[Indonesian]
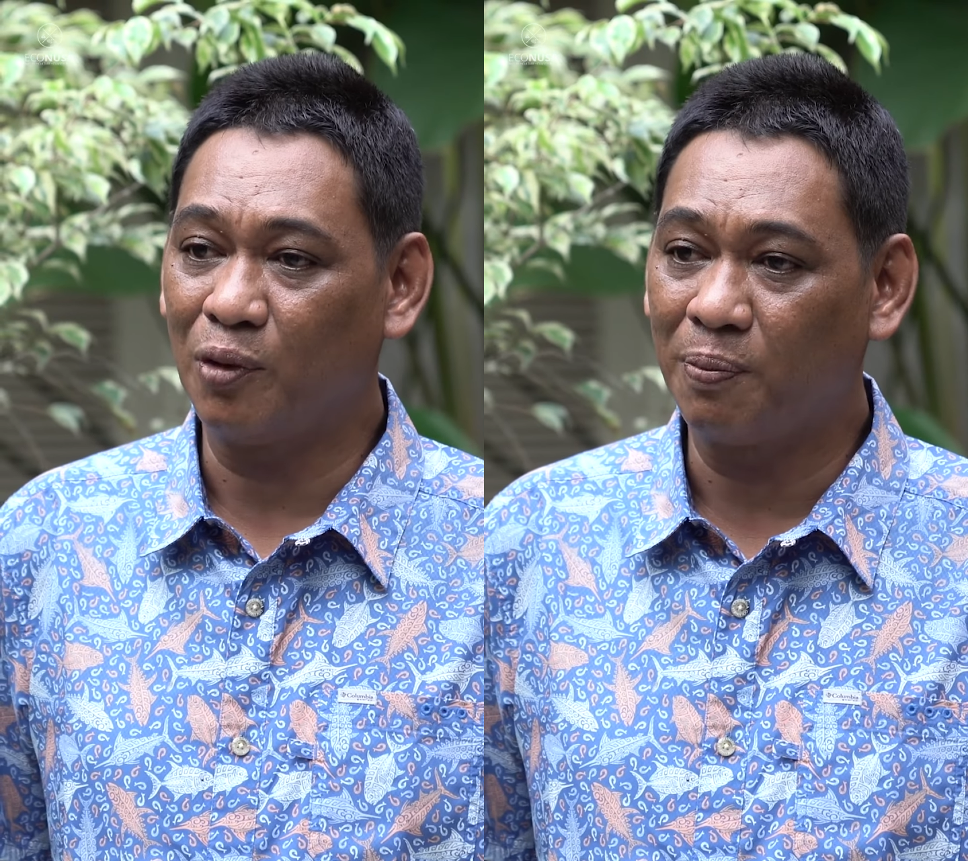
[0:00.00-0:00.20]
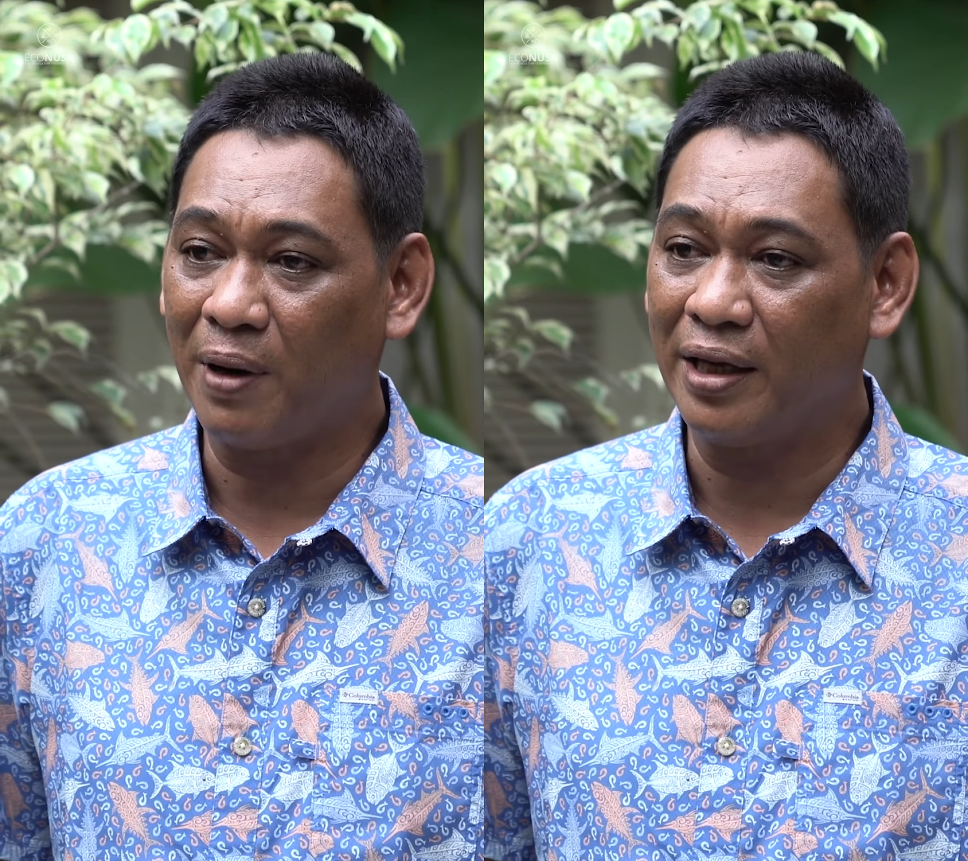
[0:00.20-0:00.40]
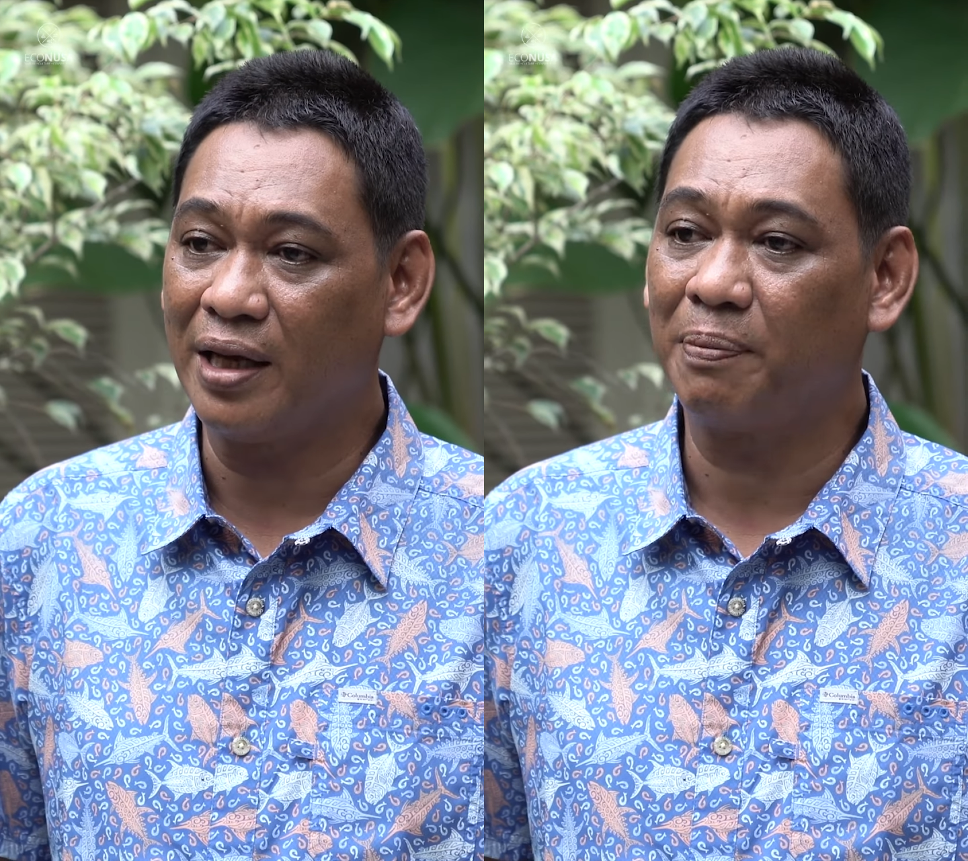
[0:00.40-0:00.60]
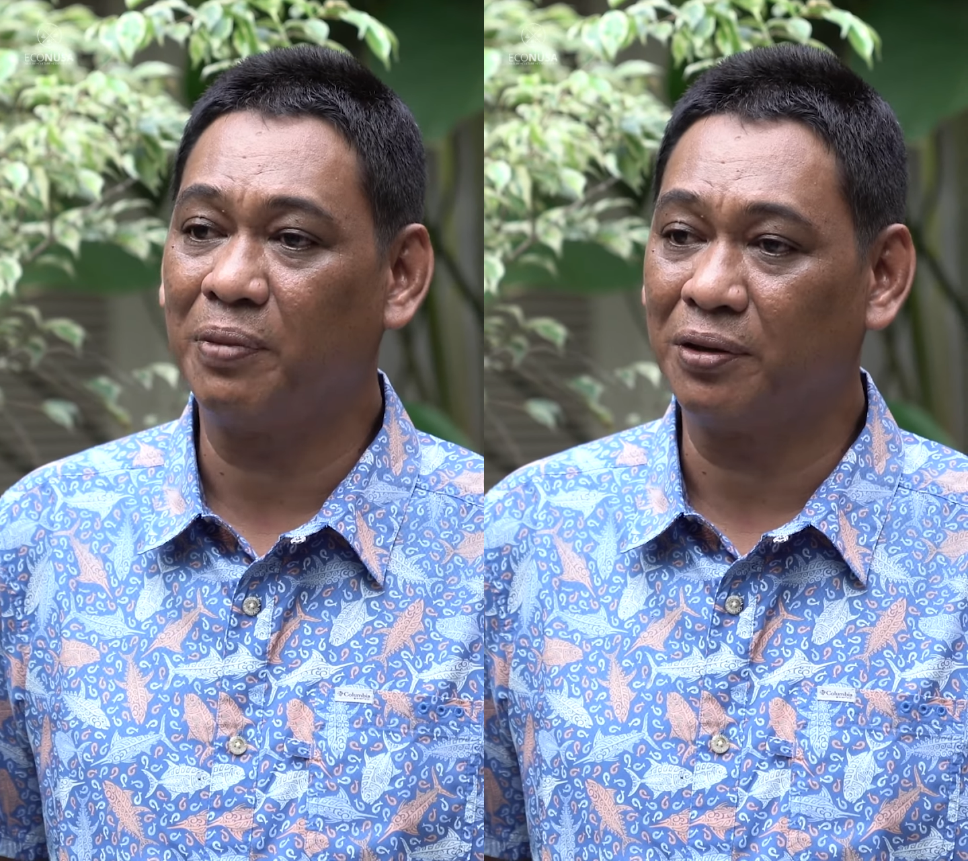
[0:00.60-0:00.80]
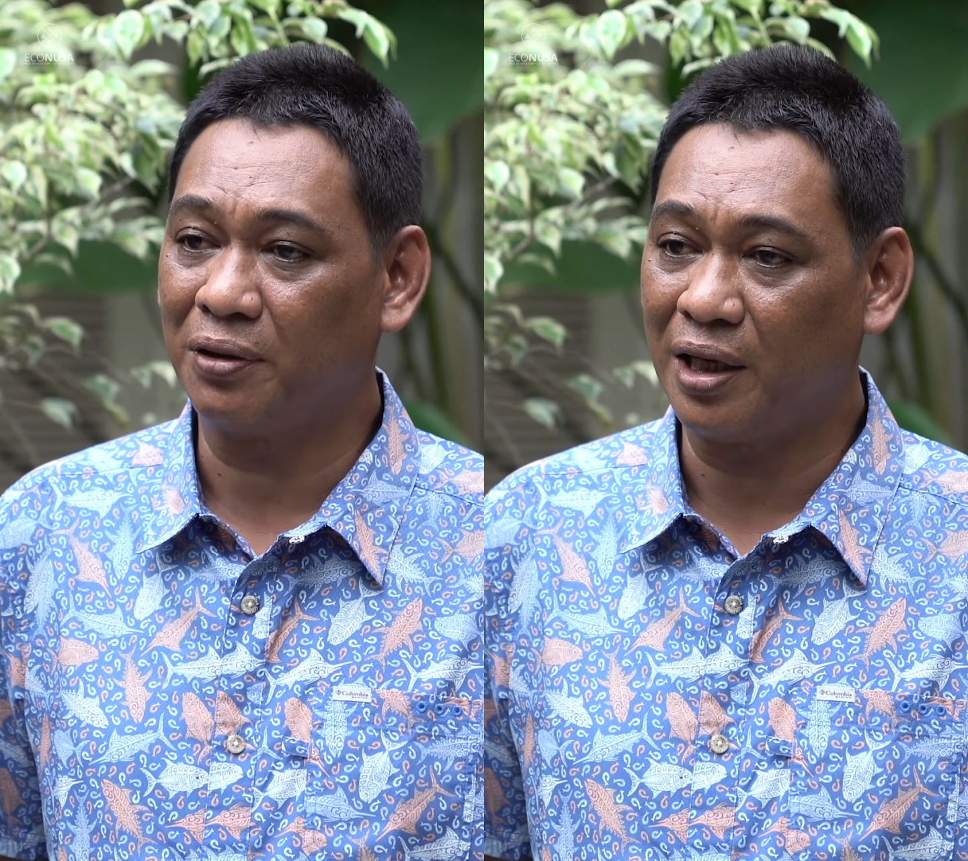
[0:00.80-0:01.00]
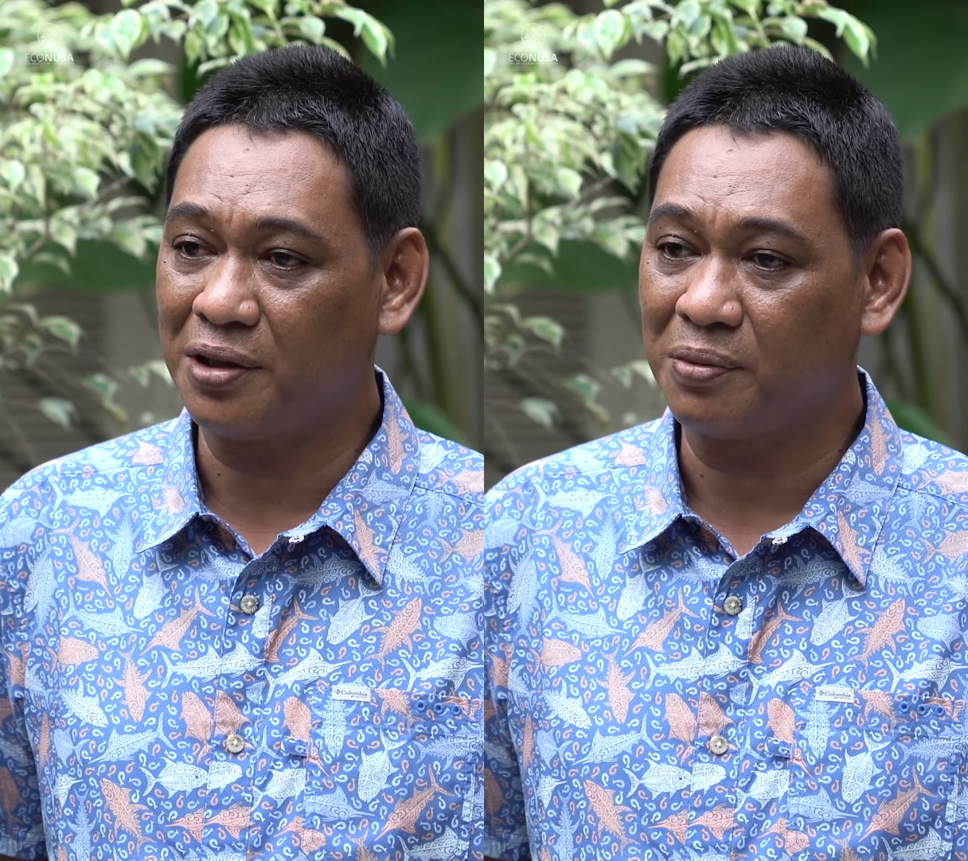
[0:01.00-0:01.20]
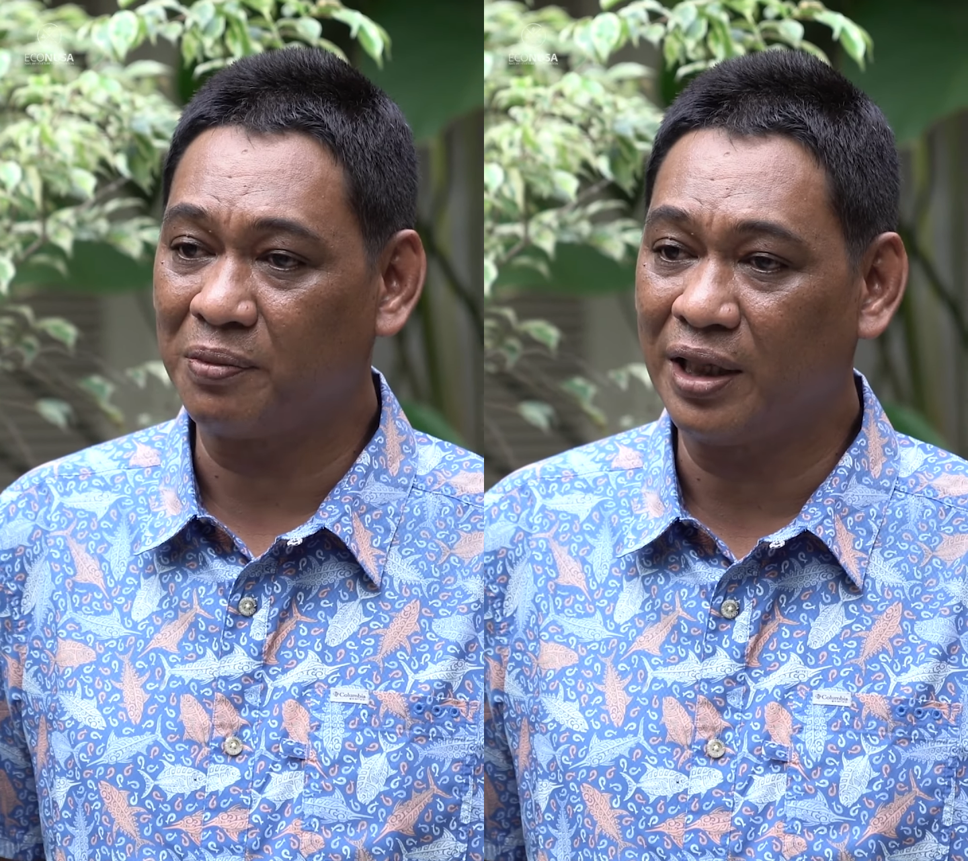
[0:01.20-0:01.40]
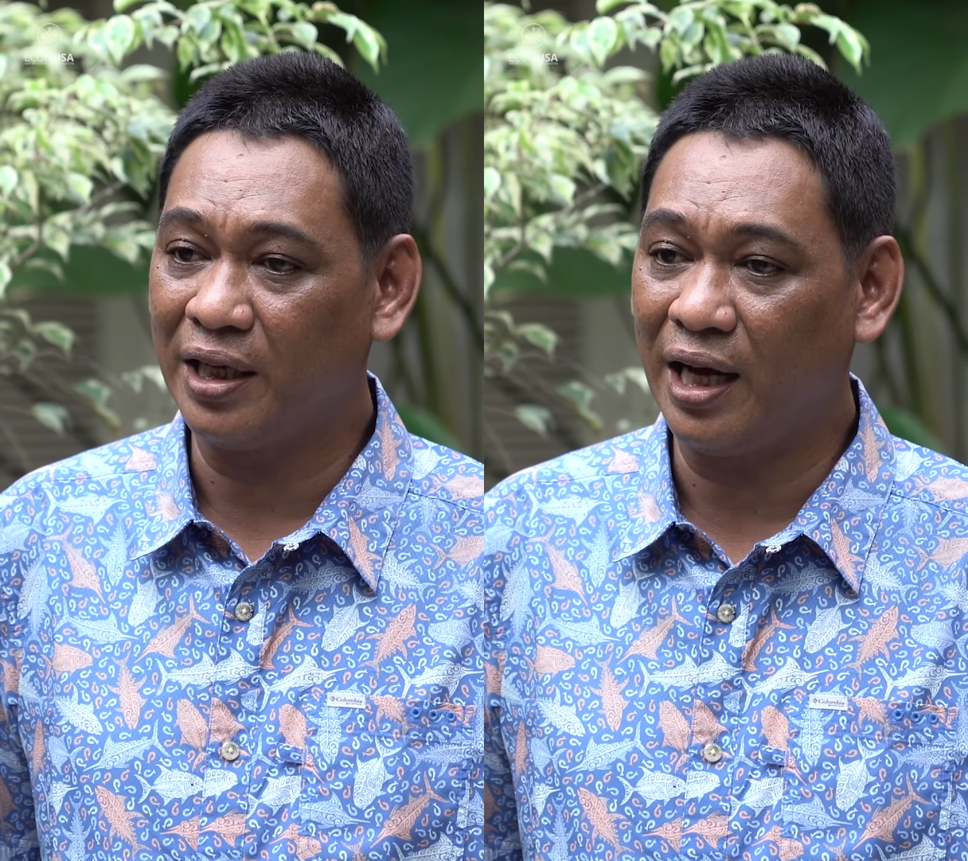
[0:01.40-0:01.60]
upaya pengelolaan sumber
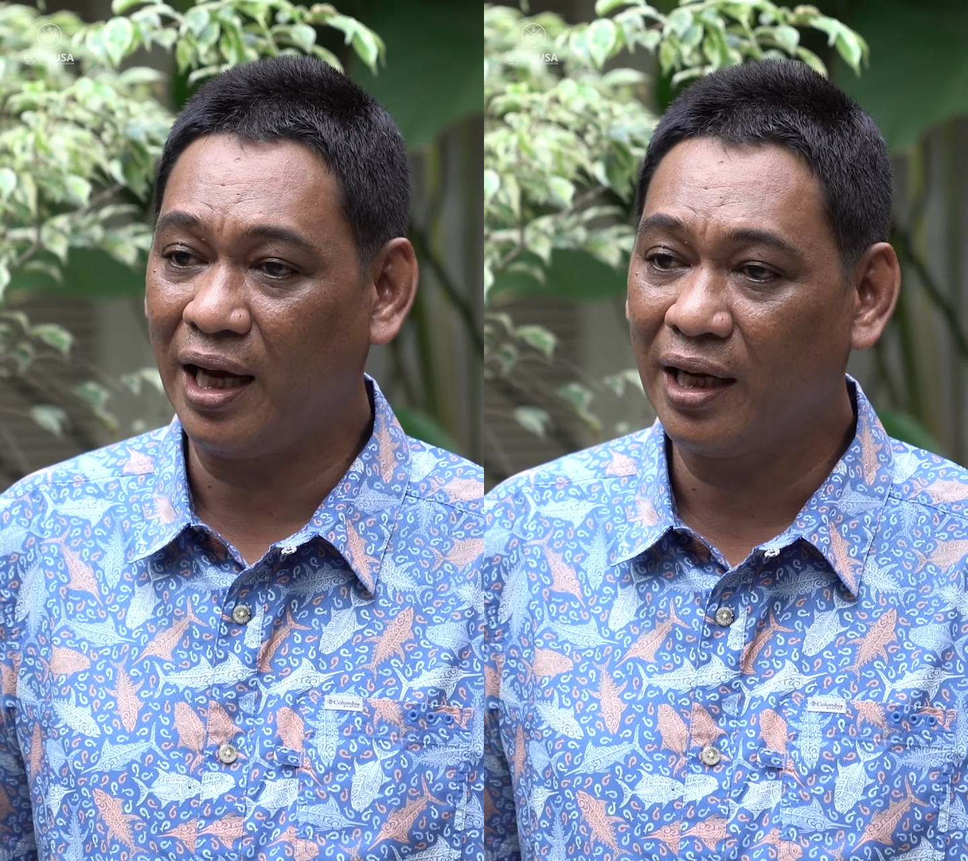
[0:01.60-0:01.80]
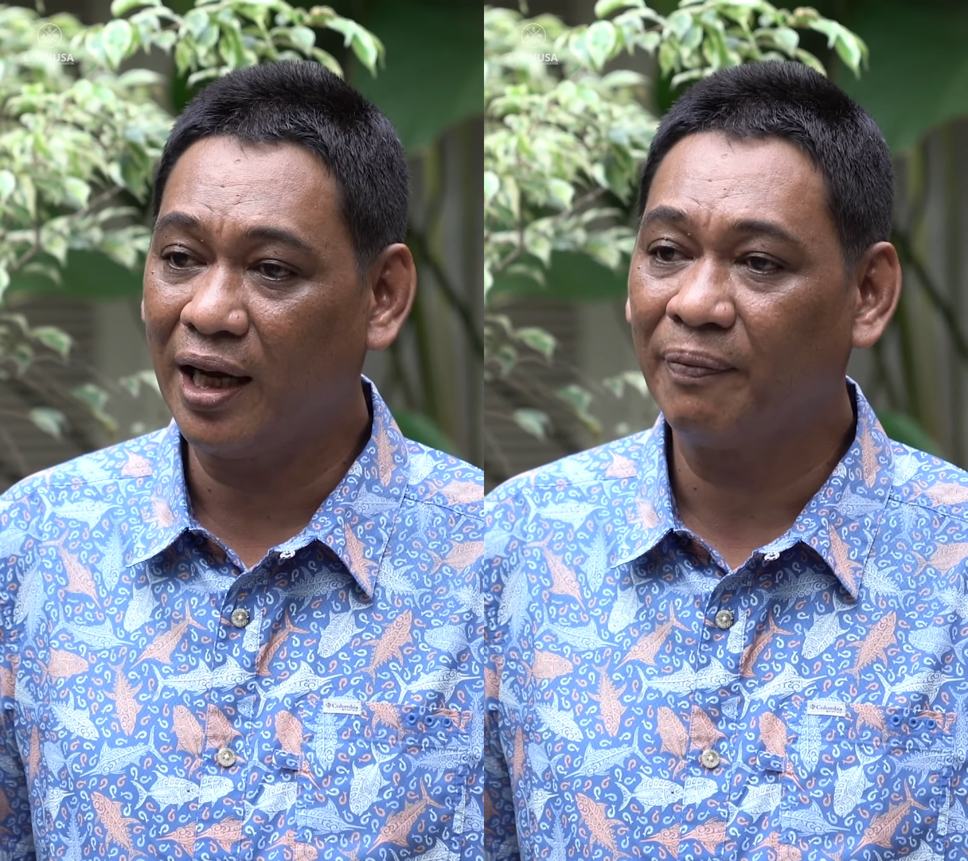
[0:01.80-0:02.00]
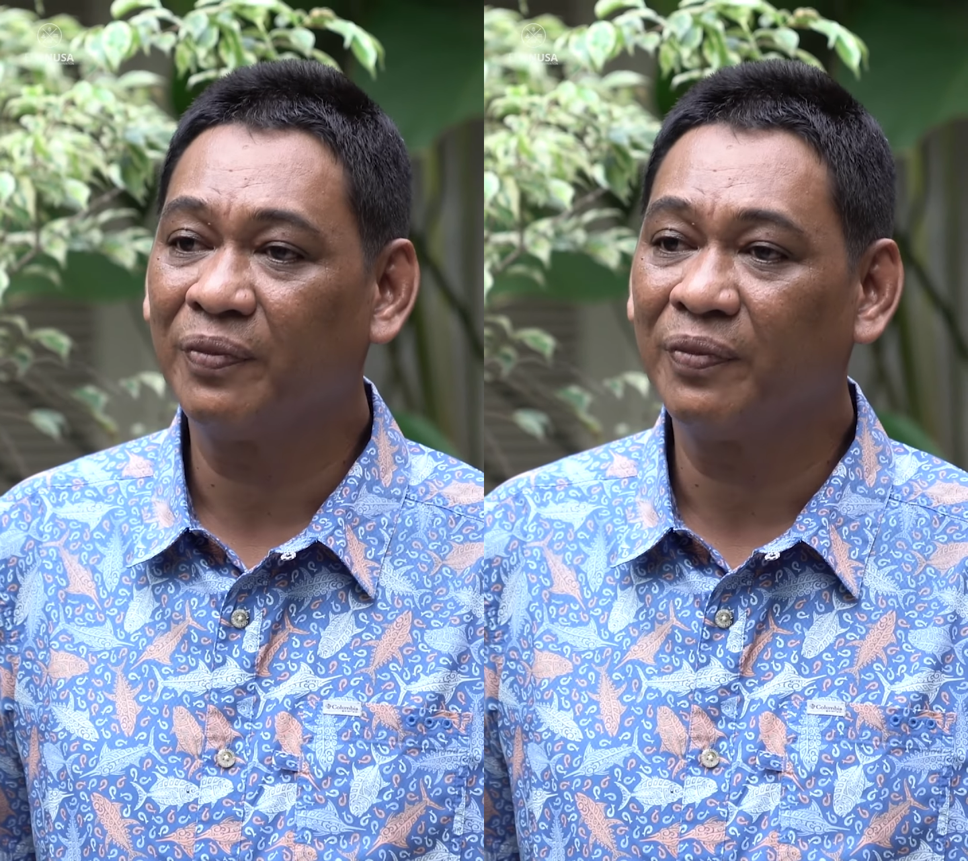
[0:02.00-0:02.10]
daya alam